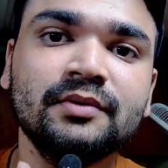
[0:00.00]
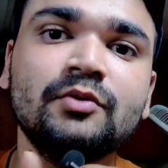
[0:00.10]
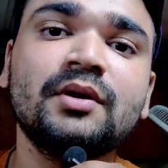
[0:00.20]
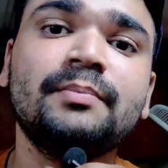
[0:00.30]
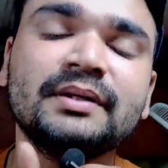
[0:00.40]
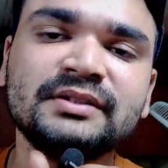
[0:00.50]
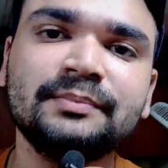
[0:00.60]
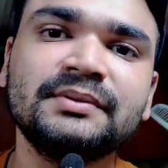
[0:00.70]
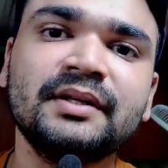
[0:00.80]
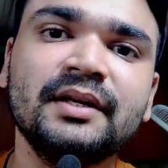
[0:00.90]
उनका
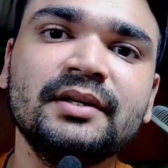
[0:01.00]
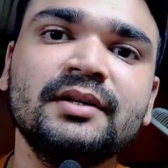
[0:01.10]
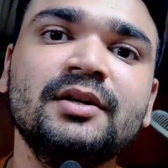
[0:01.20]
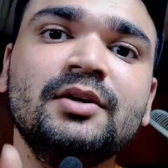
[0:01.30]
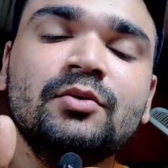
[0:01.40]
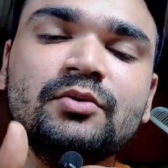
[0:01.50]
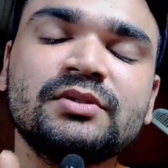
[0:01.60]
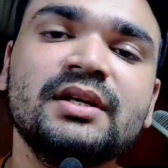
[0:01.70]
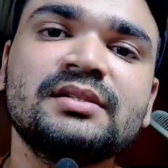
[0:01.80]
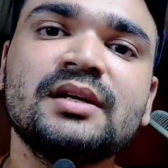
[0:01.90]
परसेप्शन है
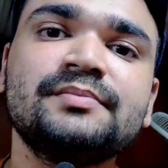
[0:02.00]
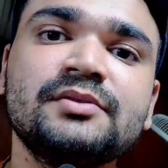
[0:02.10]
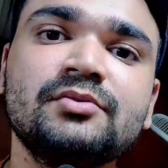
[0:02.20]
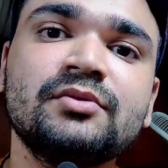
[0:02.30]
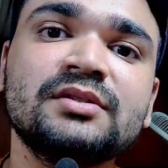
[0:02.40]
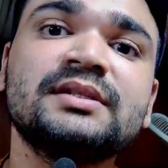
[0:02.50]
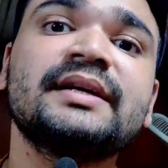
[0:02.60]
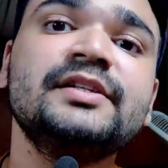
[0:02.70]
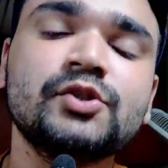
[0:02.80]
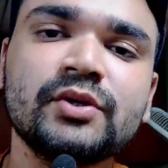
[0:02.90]
उसके हिसाब से जो उनका
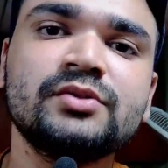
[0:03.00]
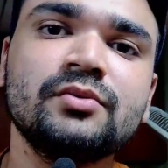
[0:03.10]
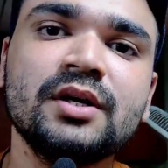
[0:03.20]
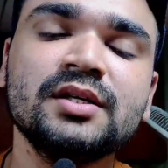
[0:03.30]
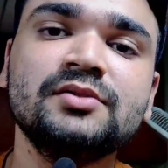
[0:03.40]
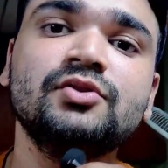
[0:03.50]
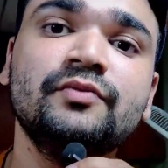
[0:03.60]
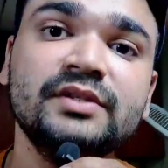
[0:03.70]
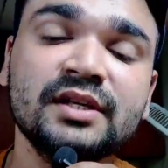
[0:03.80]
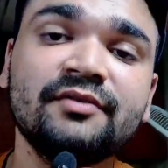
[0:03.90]
सेकंड चॉइस होगा जो
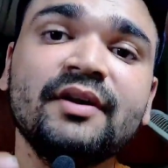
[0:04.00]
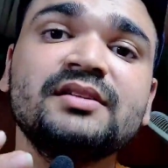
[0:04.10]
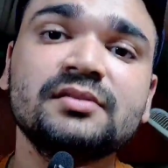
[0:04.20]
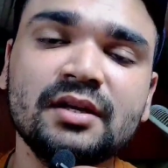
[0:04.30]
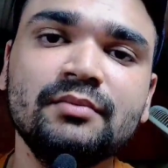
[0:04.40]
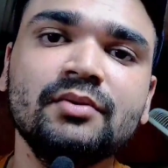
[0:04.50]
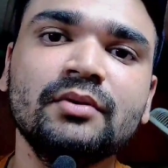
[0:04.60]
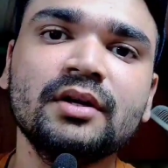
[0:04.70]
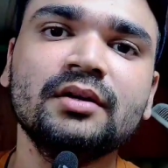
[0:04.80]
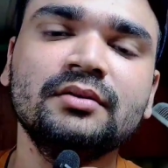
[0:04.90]
विजय के फैंस नहीं भी
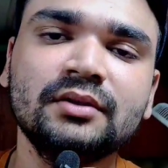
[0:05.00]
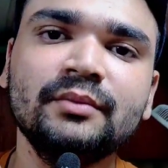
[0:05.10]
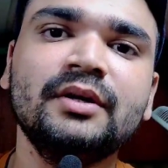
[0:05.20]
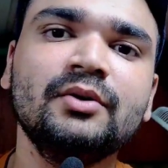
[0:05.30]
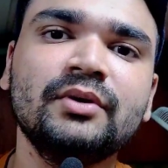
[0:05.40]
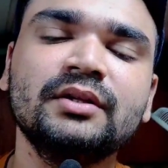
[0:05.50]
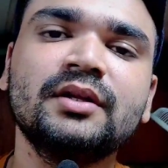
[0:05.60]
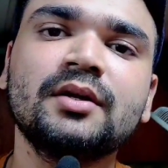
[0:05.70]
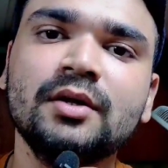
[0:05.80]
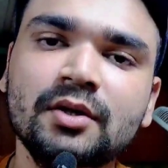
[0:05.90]
होंगे तमिलनाडु के
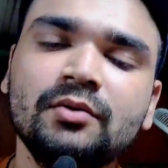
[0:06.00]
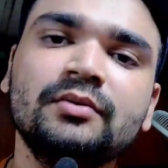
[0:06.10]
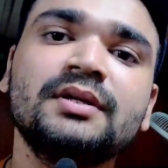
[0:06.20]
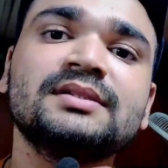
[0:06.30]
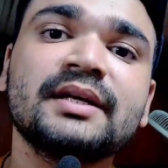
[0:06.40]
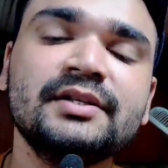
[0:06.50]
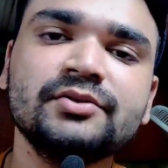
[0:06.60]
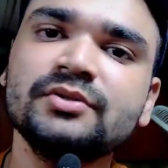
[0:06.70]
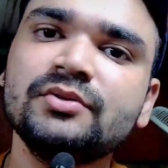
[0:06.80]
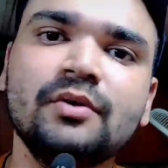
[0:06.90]
अंदर उनका सेकंड
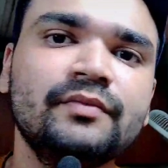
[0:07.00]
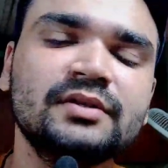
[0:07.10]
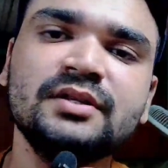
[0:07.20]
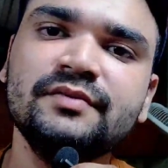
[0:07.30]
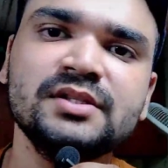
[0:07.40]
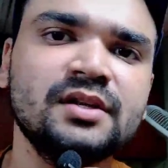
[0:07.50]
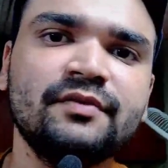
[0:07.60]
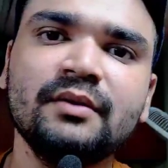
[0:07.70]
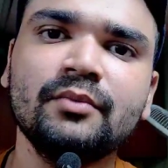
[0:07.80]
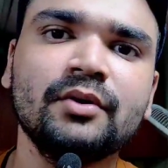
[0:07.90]
चॉइस तो ऑब्वियसली विजय की
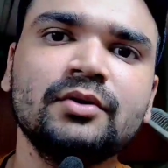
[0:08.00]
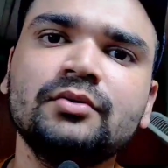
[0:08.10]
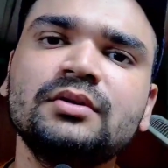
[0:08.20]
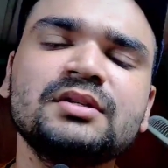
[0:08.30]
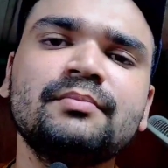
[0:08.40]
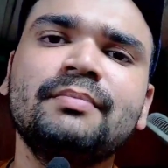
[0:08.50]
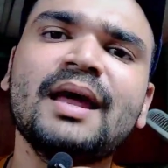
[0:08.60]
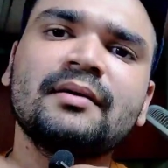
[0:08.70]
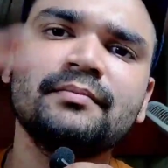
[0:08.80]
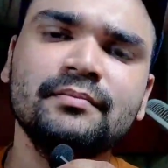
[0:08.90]
फिल्म होगी क्योंकि सब
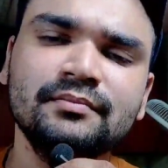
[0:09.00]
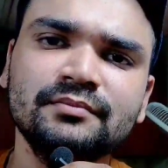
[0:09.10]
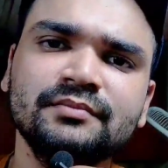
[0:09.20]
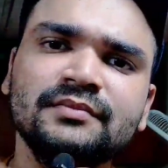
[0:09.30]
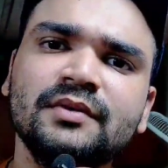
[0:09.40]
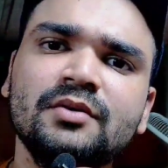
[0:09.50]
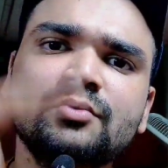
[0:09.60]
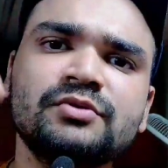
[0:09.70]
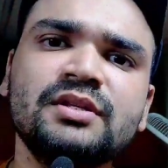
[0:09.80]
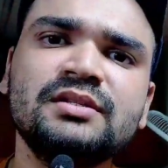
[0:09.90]
ब्लैक
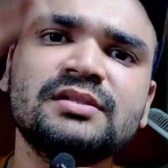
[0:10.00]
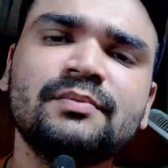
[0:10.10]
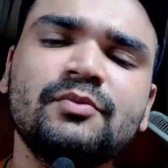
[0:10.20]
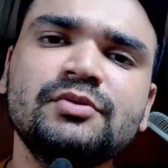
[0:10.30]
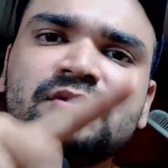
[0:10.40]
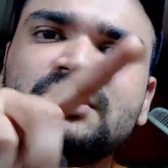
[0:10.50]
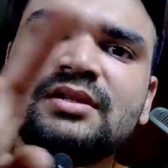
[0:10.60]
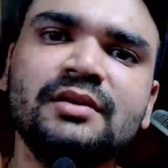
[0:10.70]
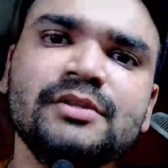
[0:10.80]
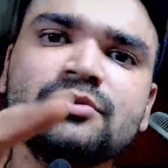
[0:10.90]
उस दिन सब कुछ
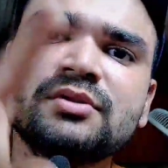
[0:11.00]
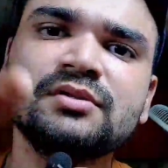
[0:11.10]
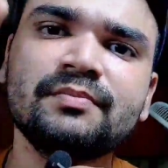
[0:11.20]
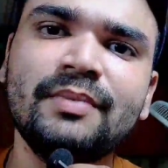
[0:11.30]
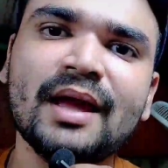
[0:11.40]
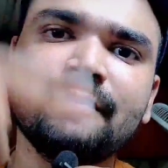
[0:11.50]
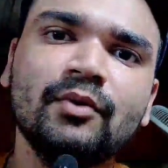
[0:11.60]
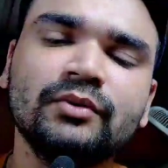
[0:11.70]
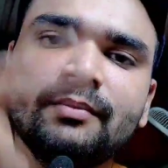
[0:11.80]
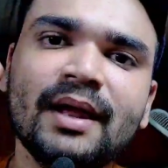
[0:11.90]
जितने भी शोज़ है सब ब्लैक
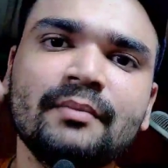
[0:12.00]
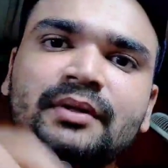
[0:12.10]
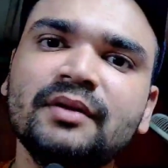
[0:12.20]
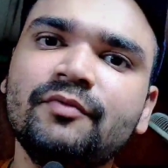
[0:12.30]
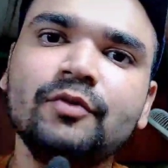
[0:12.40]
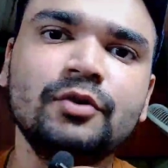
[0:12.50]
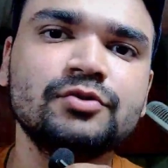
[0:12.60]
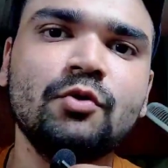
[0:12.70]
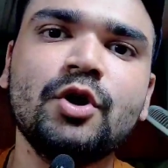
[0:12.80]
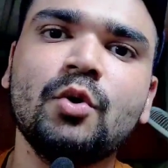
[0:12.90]
में होता है ब्लैक मतलब फुल
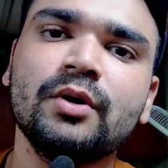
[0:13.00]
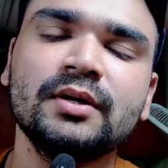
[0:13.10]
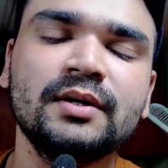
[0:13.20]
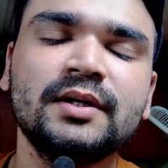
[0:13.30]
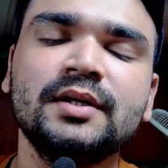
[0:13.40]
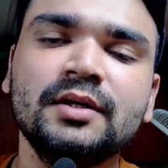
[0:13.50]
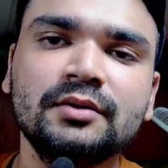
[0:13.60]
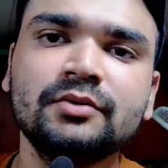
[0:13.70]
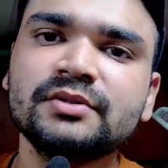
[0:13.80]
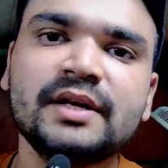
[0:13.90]
सोल्ड आउट
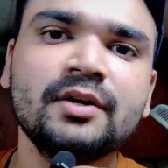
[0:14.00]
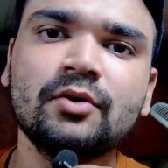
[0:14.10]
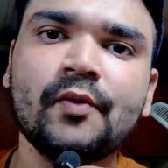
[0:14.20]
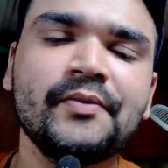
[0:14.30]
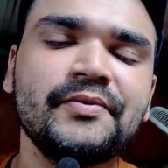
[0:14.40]
तो साइड करो